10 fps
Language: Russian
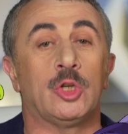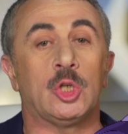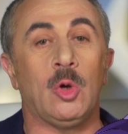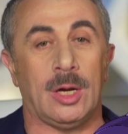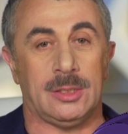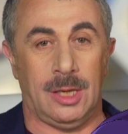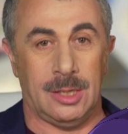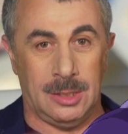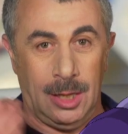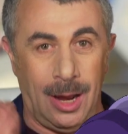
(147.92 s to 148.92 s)
вот что
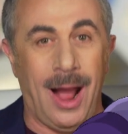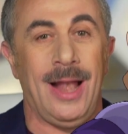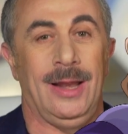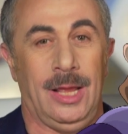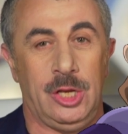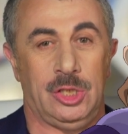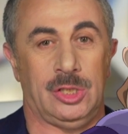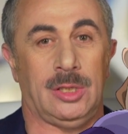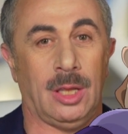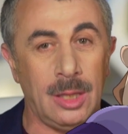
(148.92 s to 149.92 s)
касается реальной
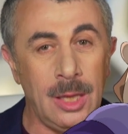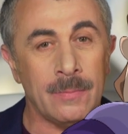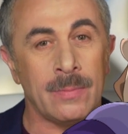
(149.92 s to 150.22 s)
чистоты,